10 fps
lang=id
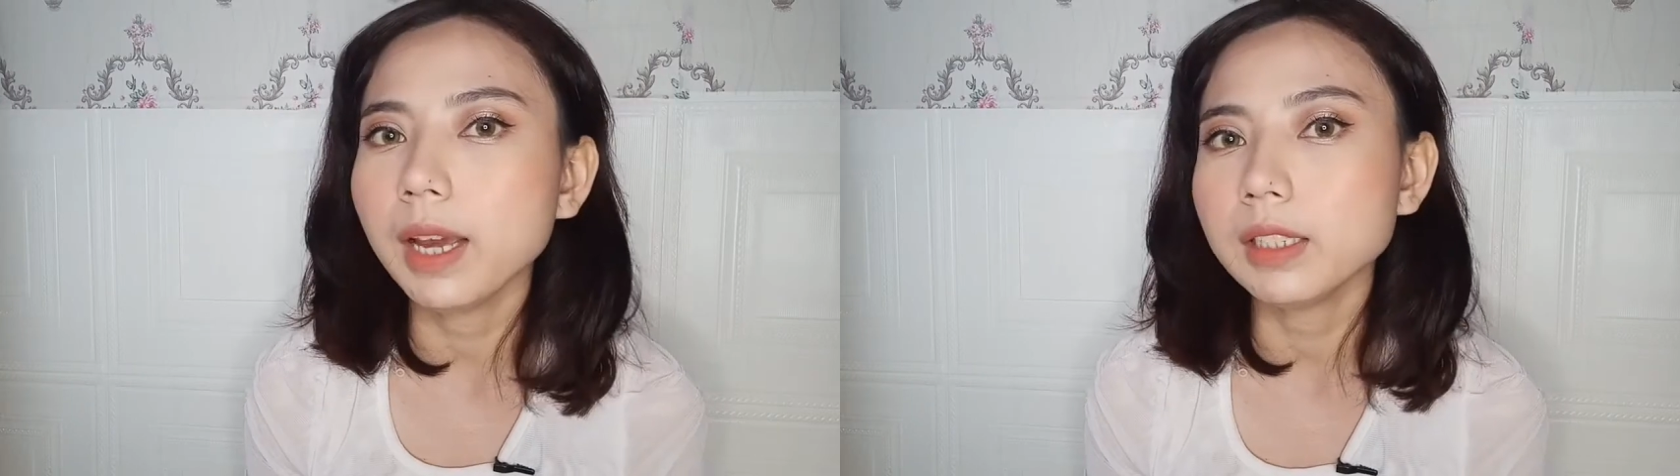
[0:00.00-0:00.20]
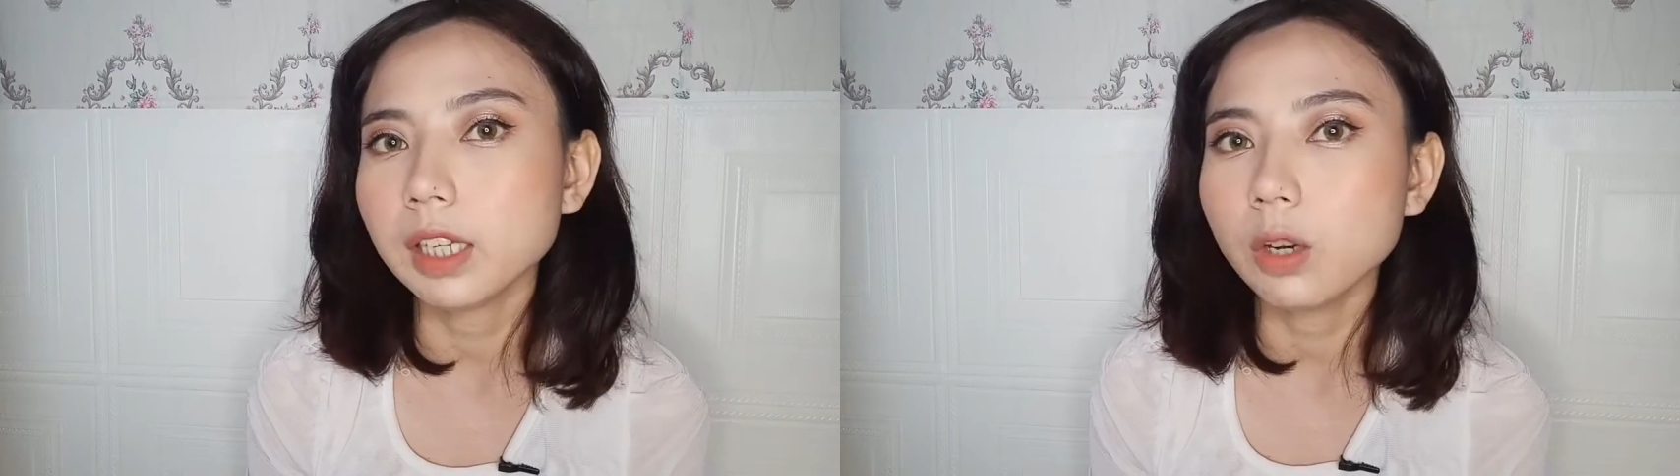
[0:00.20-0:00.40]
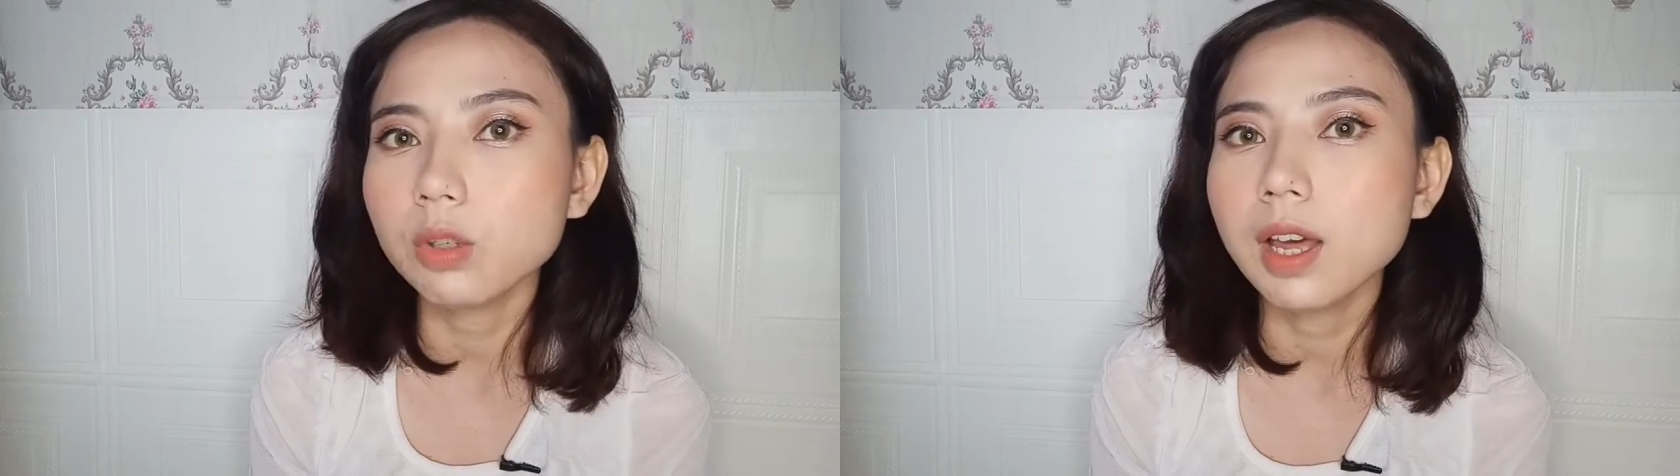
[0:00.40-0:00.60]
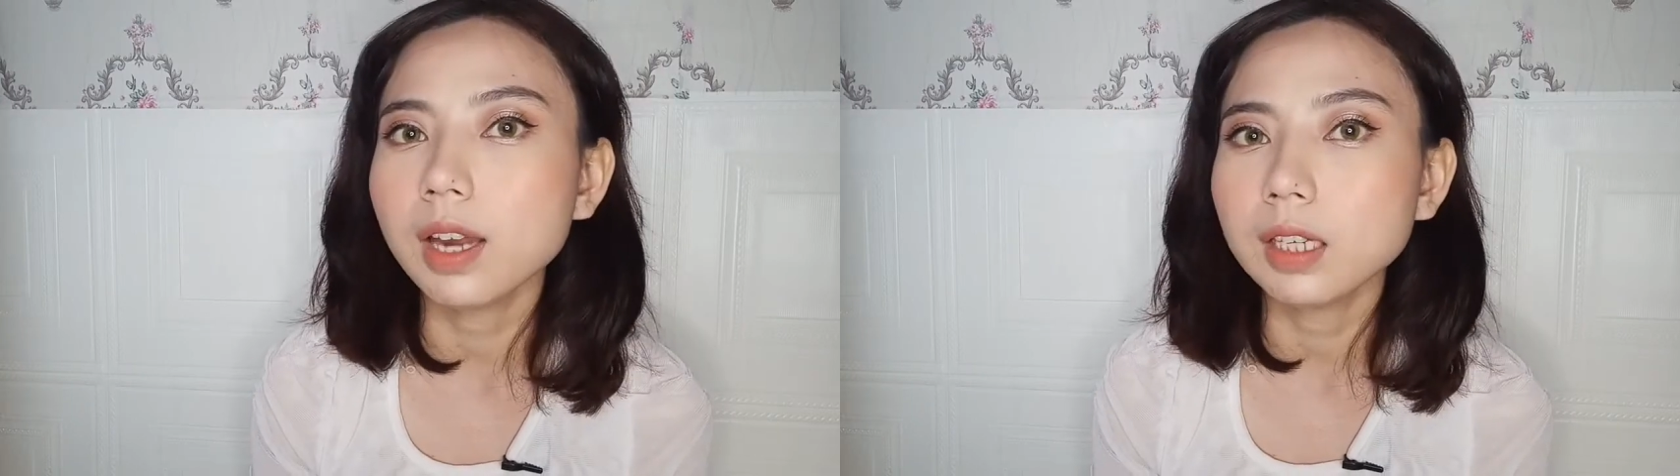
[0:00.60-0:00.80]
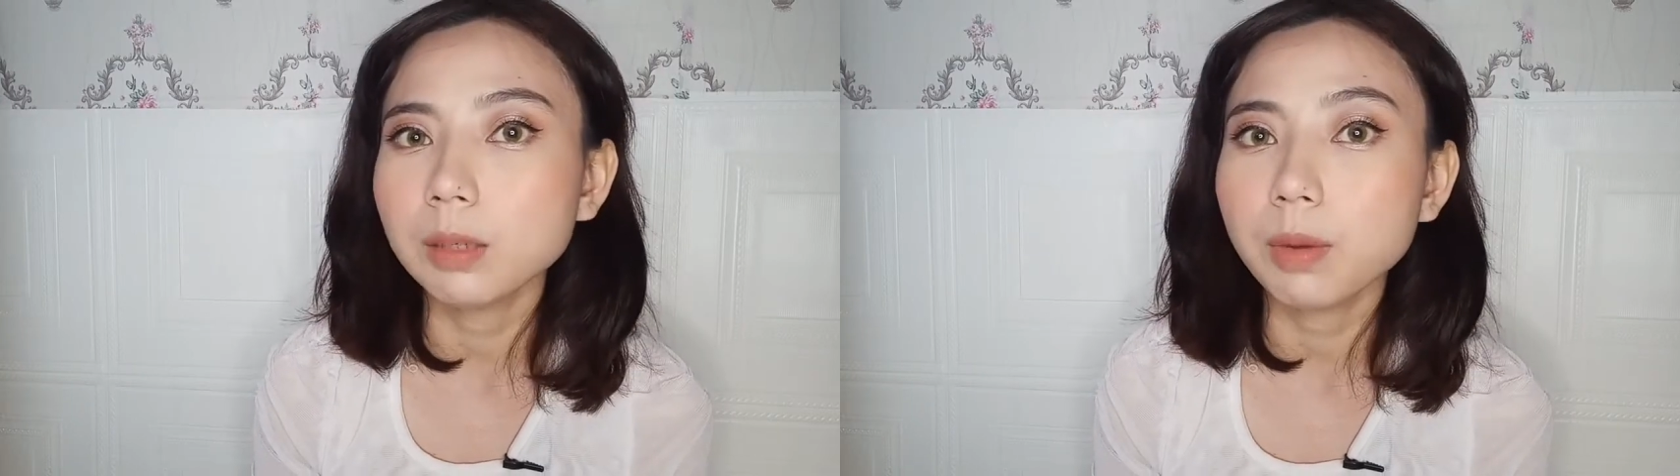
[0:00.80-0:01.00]
eyeshadow
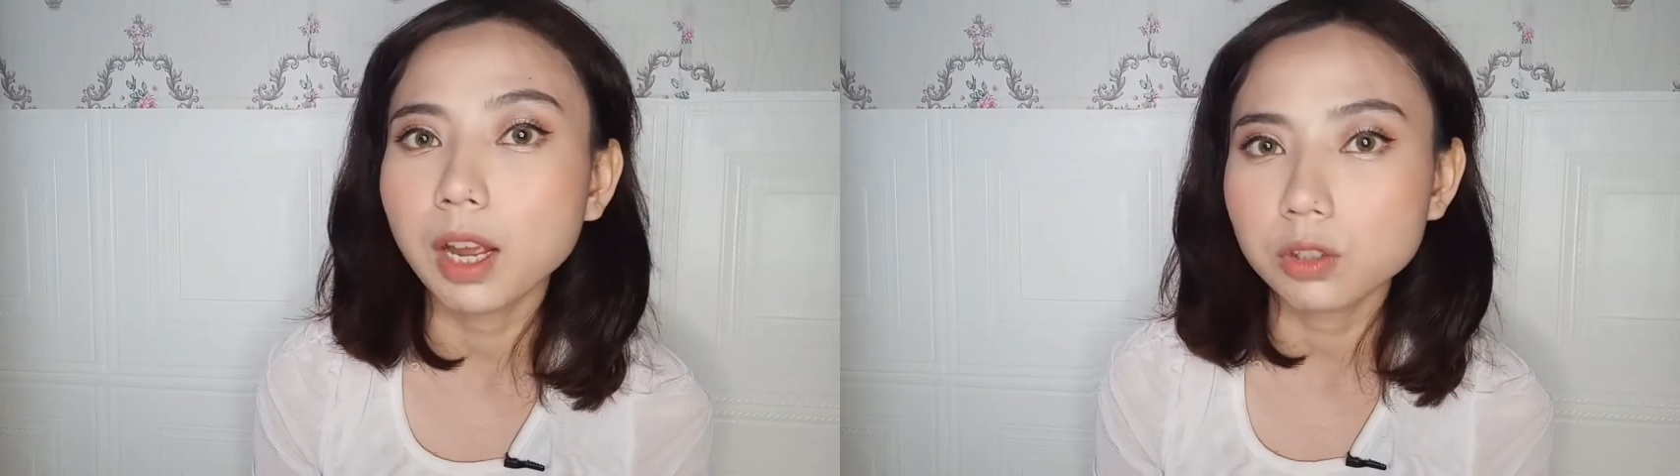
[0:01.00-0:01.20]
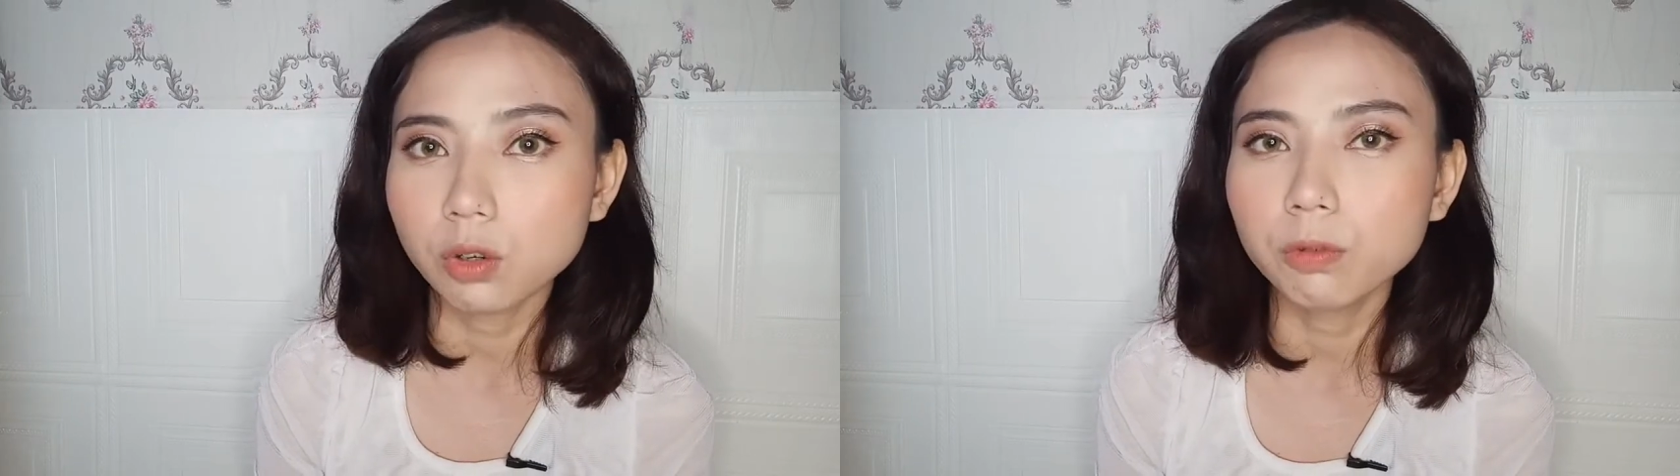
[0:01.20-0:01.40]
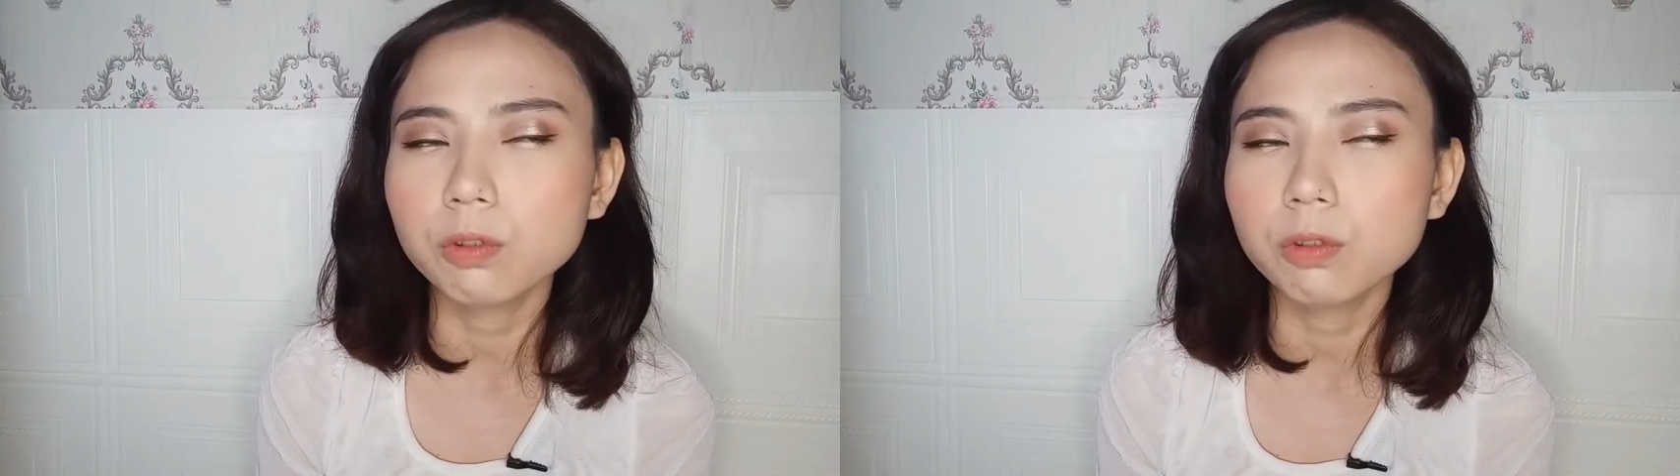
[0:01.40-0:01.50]
dari Brasov,